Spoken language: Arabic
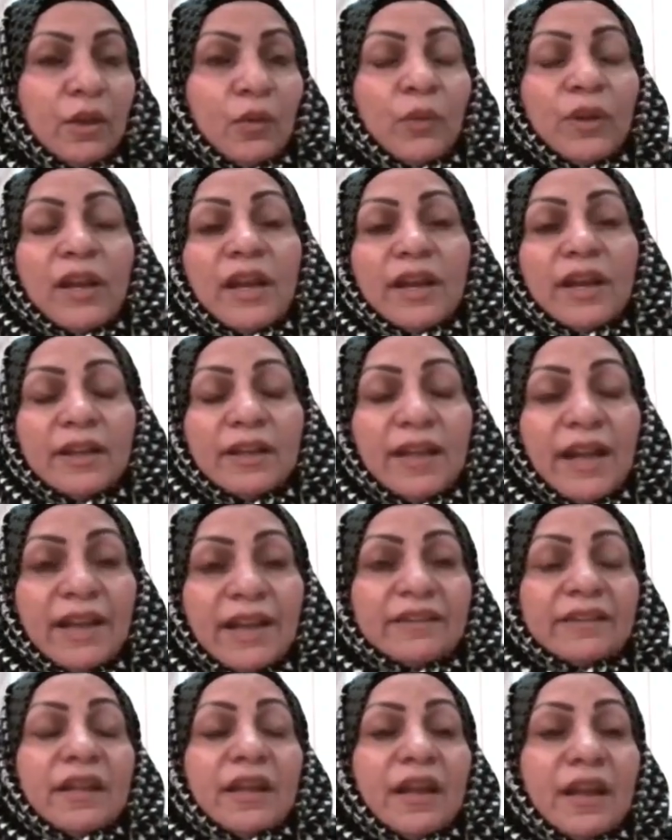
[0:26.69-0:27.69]
ولكن
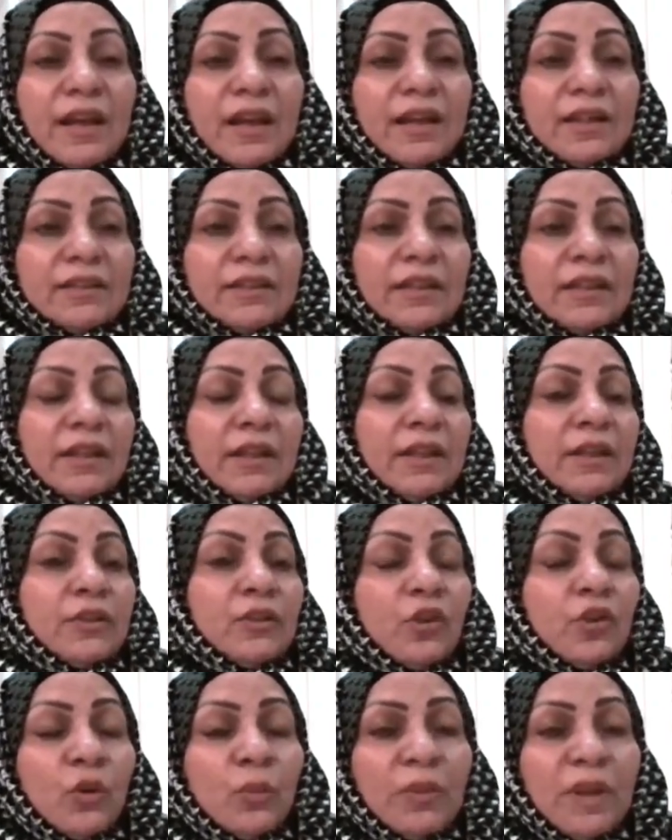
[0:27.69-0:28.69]
حتى هذا
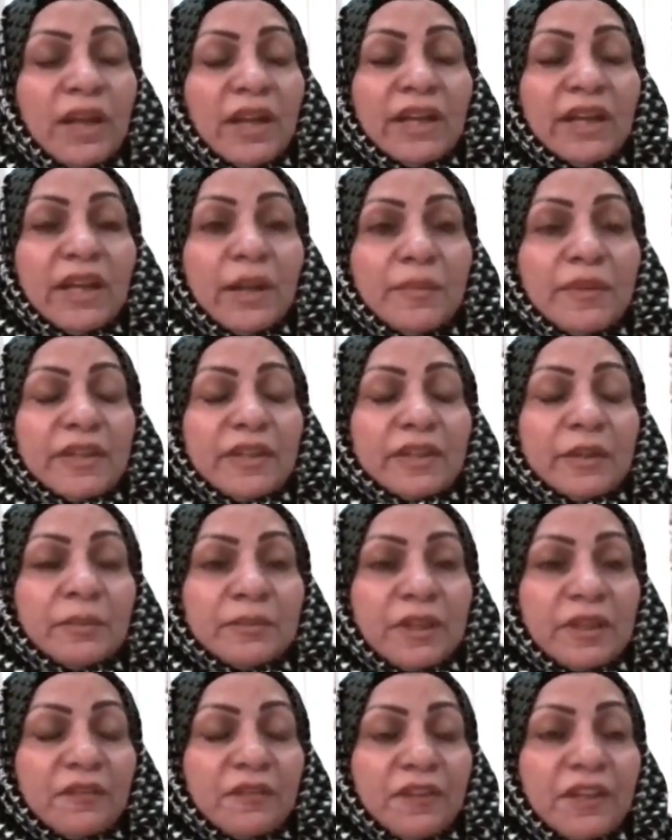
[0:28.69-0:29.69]
اليوم لم يتم
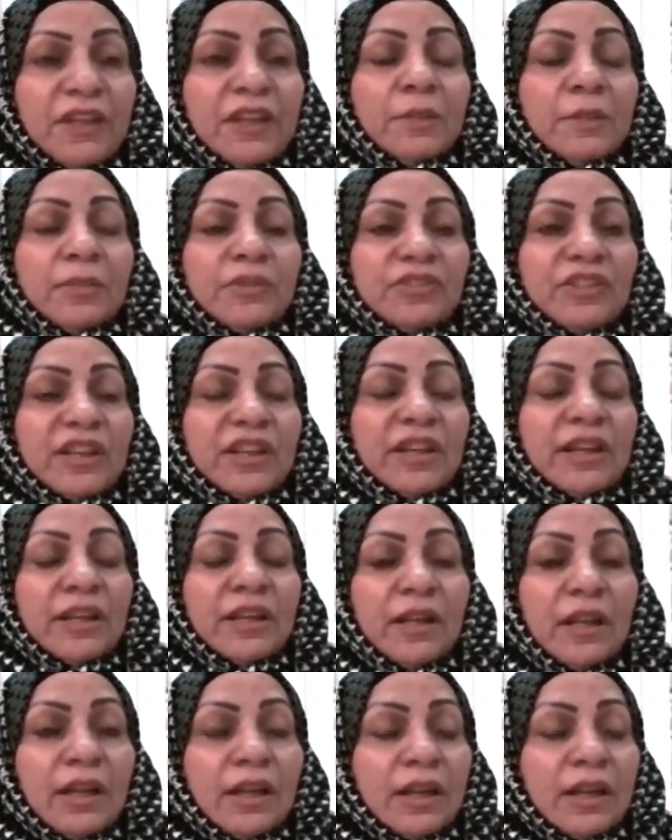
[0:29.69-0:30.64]
تفعيله بشكل